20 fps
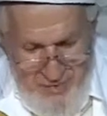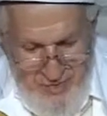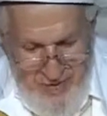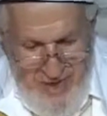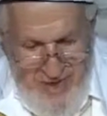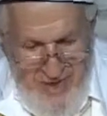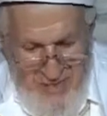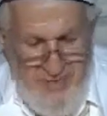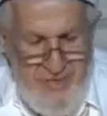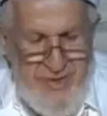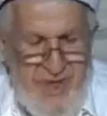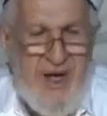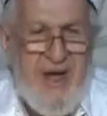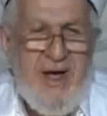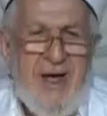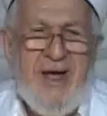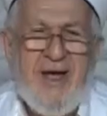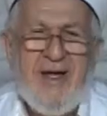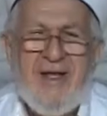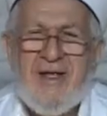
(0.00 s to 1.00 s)
Velem
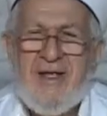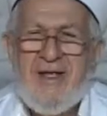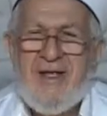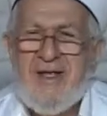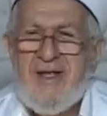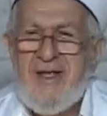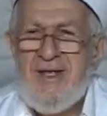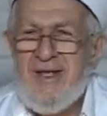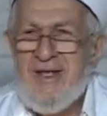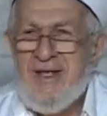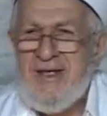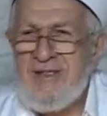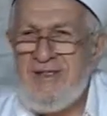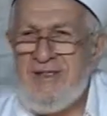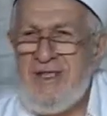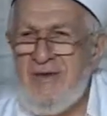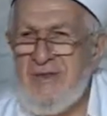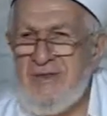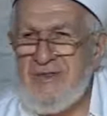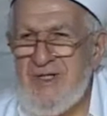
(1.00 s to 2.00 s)
ra'ah.
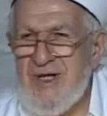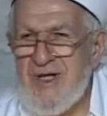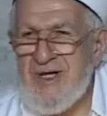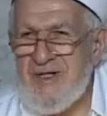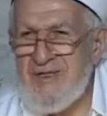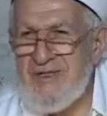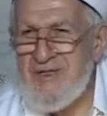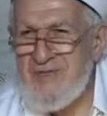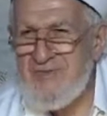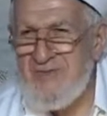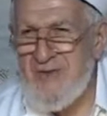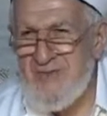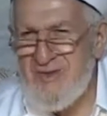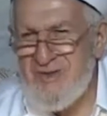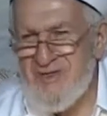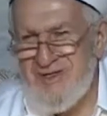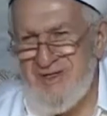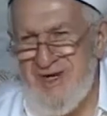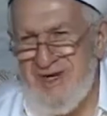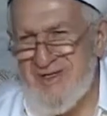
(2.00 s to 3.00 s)
Savaşa
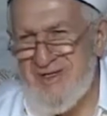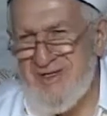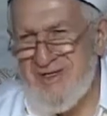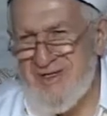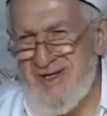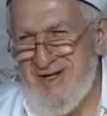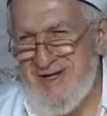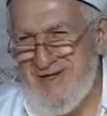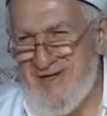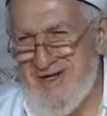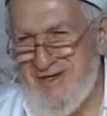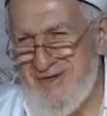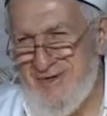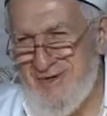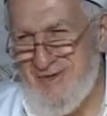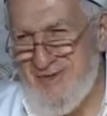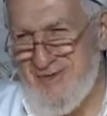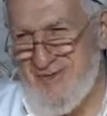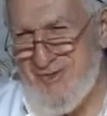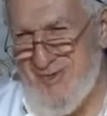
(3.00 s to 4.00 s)
katılmamış kadınlara da
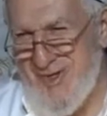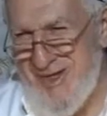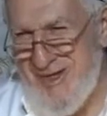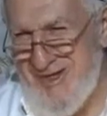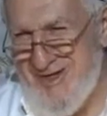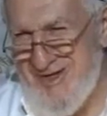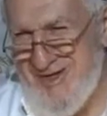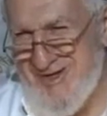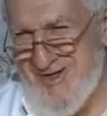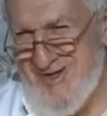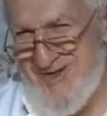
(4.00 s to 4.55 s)
dokunmayın.